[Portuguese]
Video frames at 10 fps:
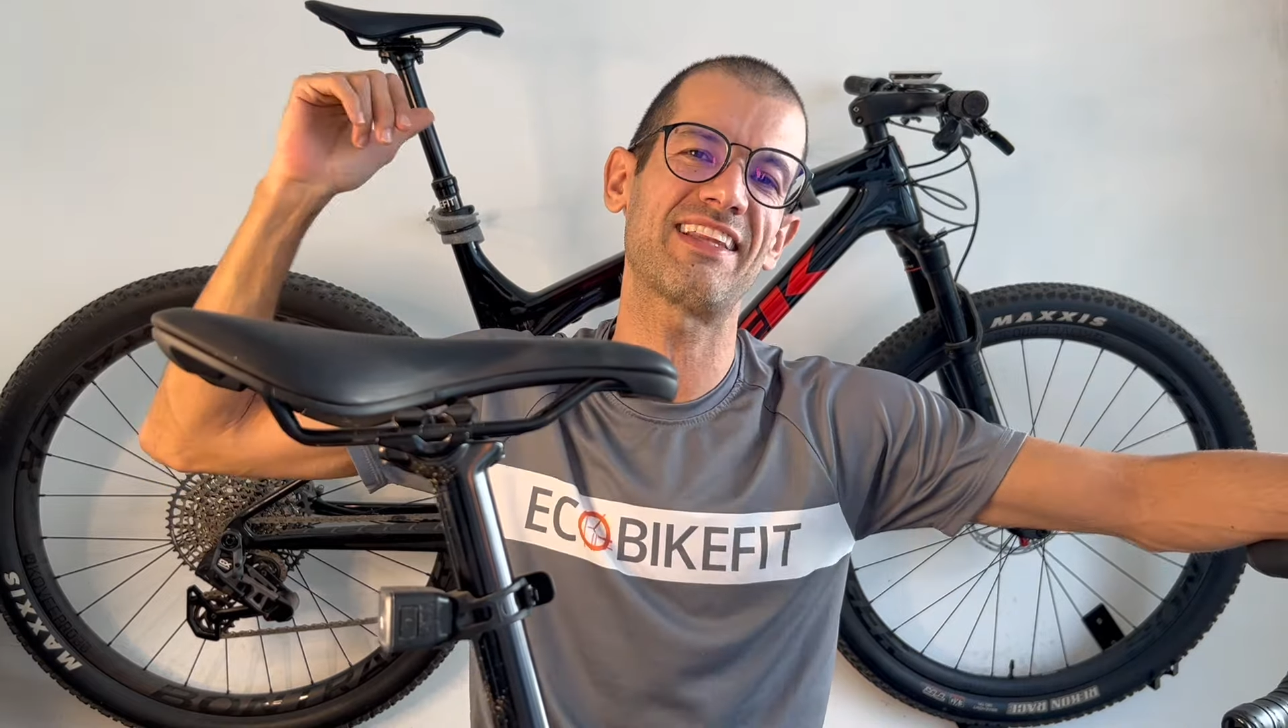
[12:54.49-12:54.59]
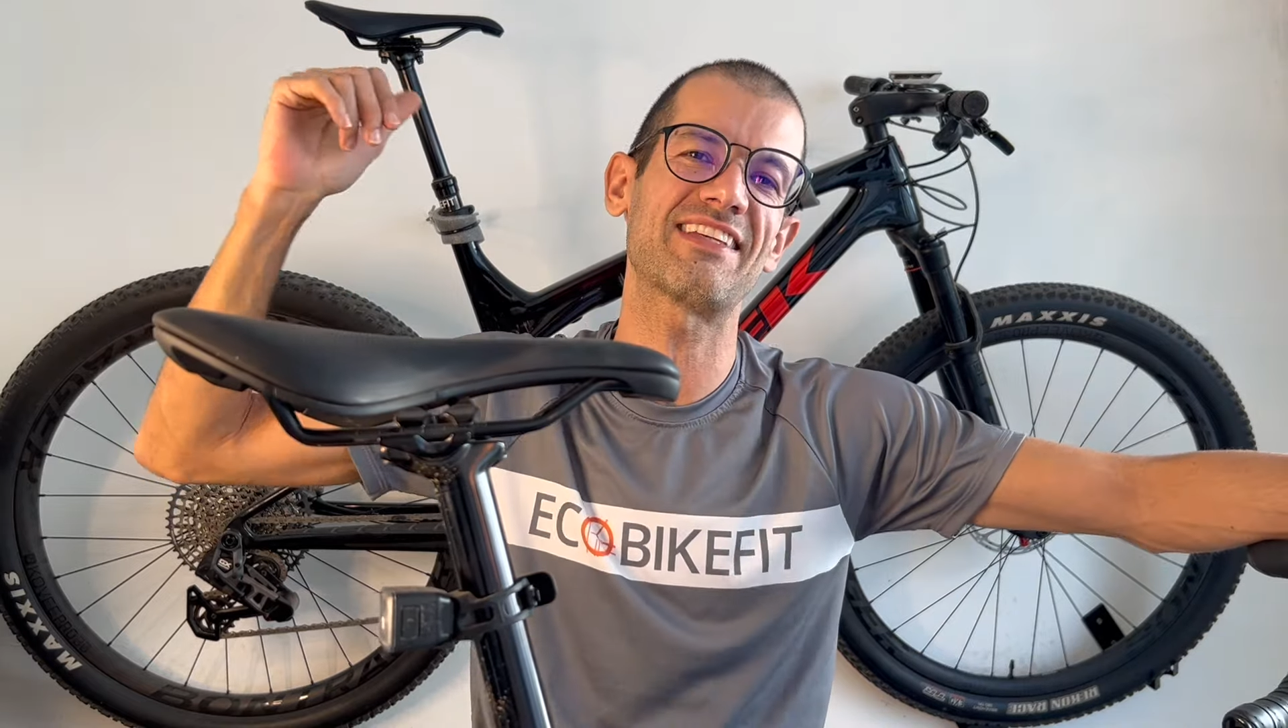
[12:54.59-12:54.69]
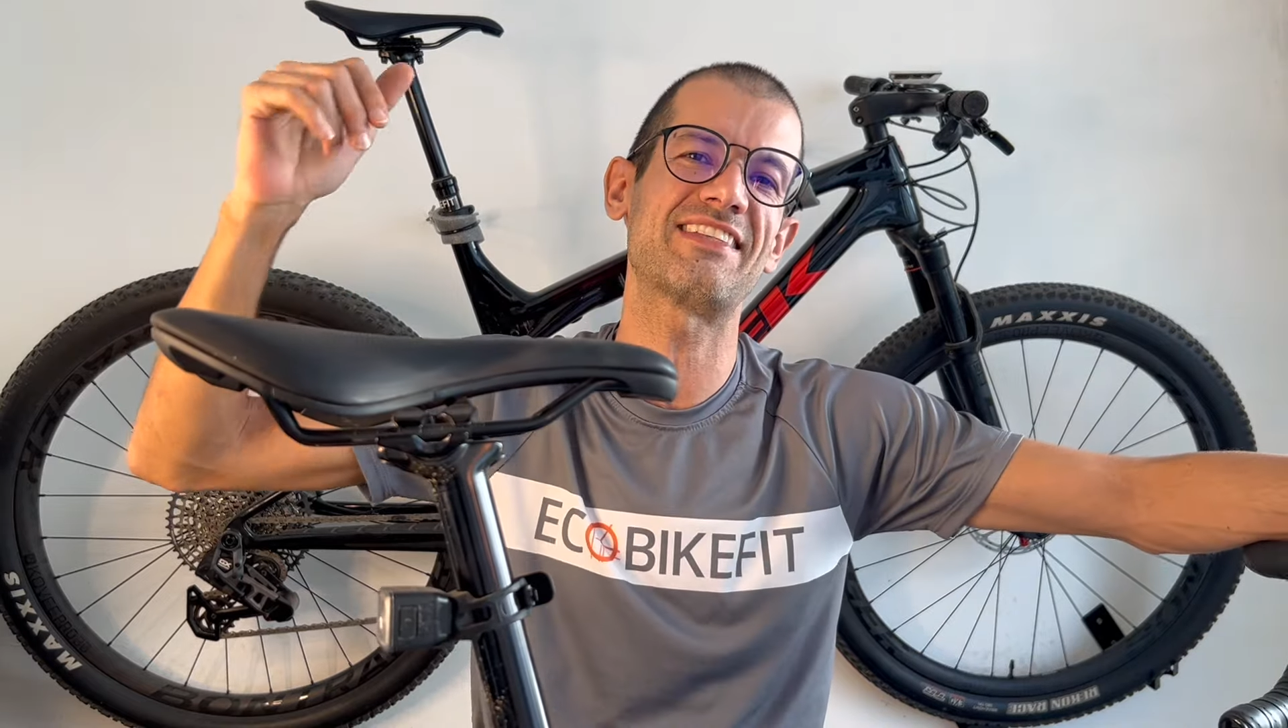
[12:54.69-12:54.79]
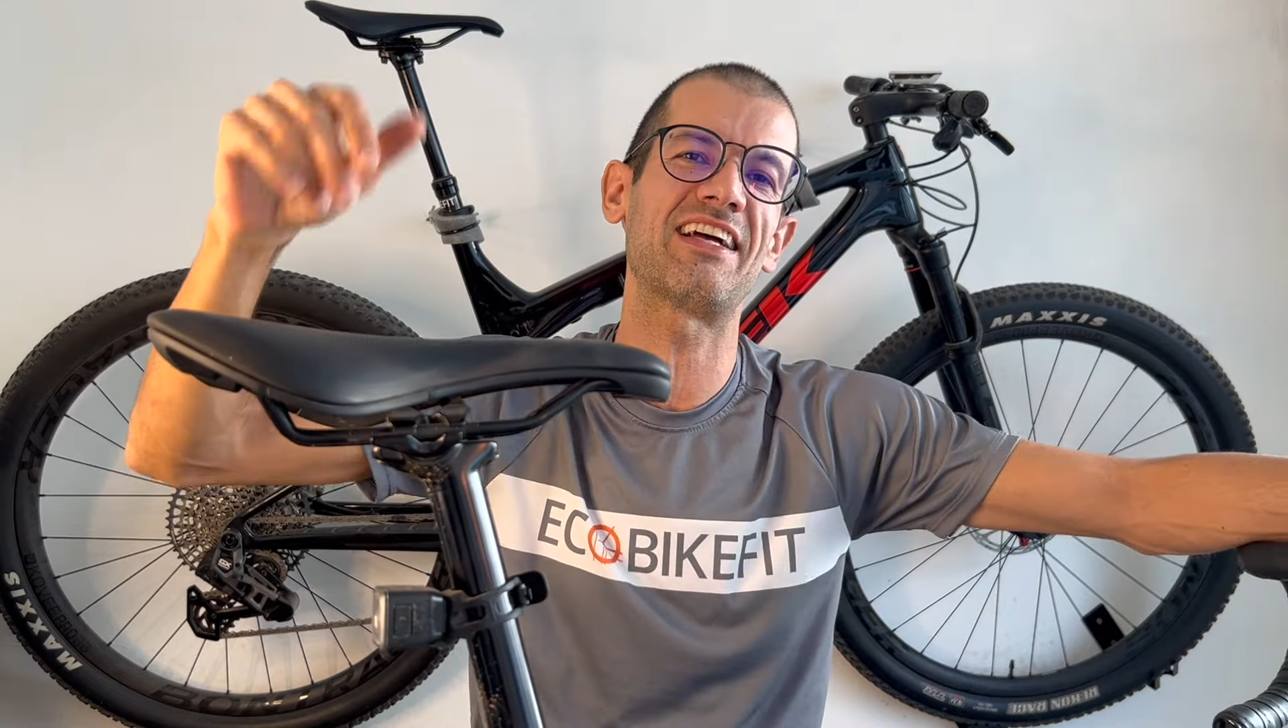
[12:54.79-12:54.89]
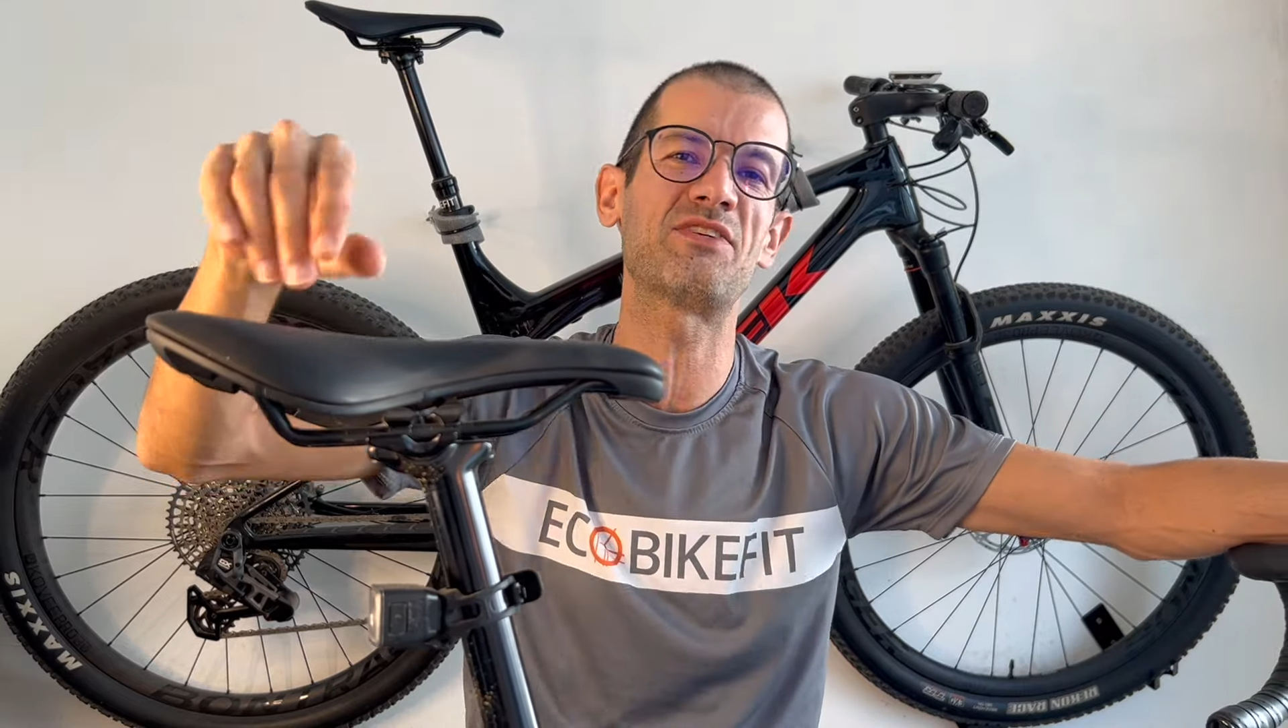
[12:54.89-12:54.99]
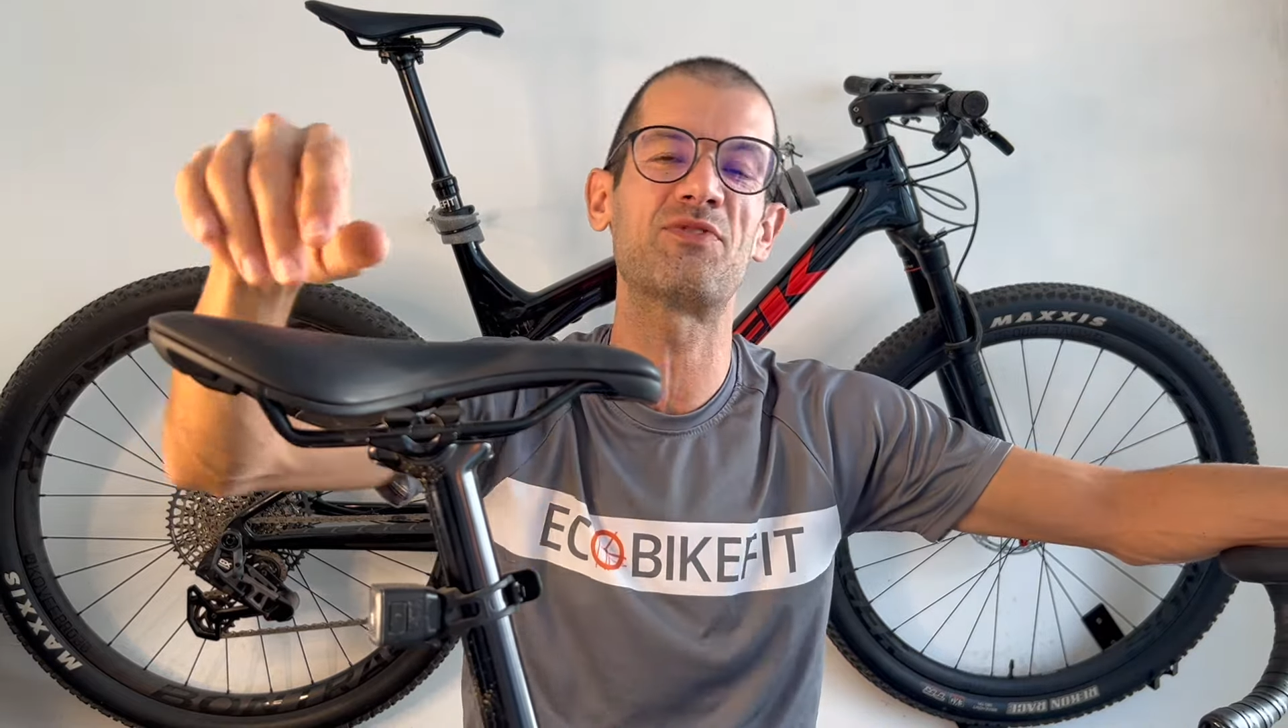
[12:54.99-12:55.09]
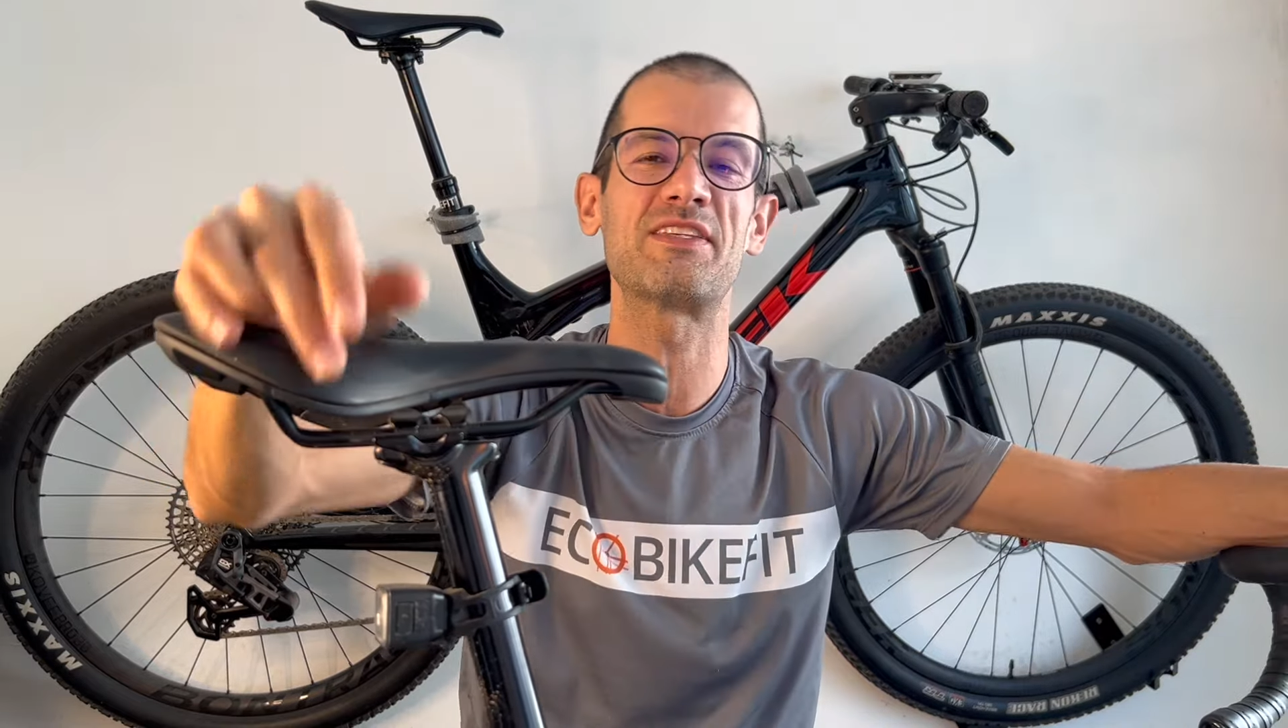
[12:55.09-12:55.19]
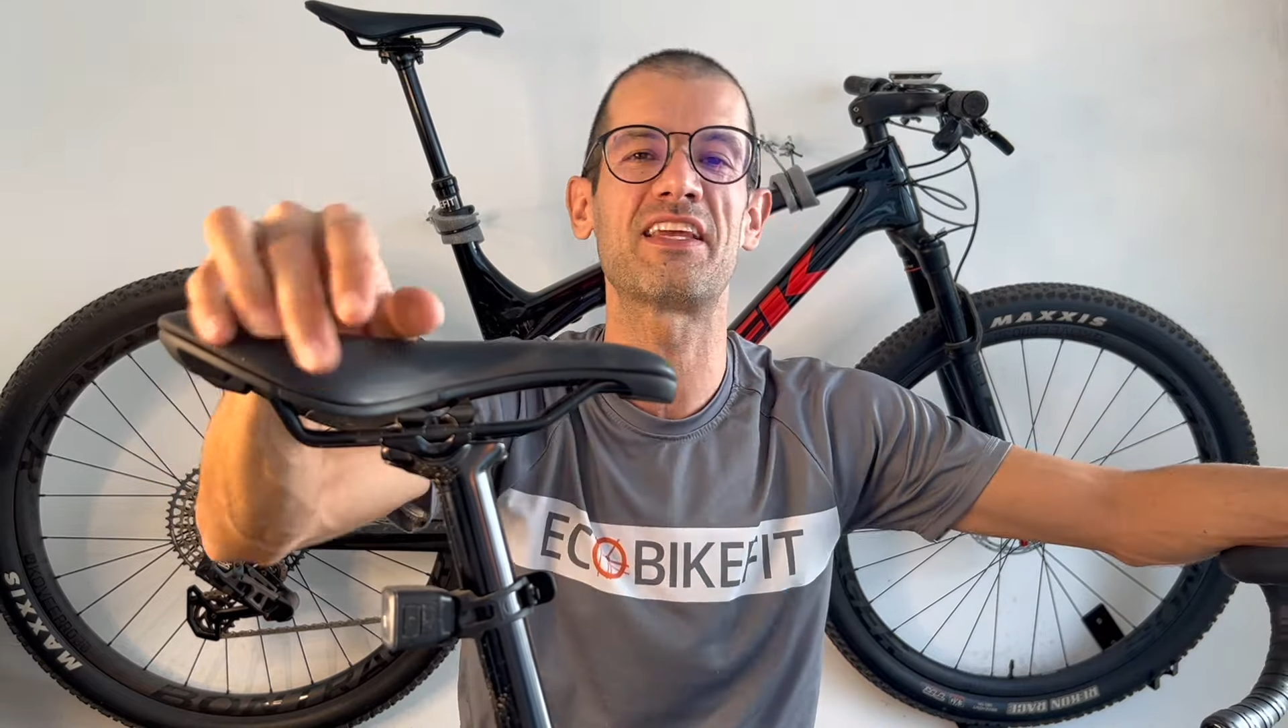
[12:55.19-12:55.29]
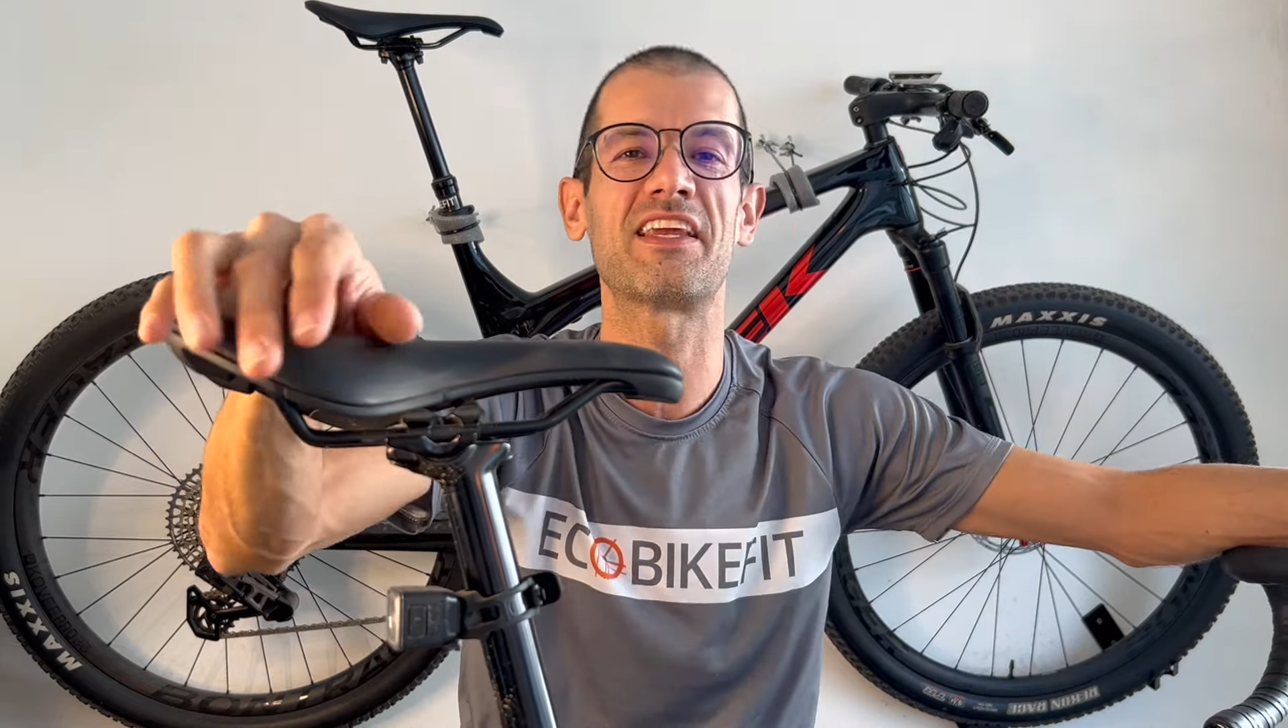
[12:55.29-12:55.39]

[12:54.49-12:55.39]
da cidade vizinha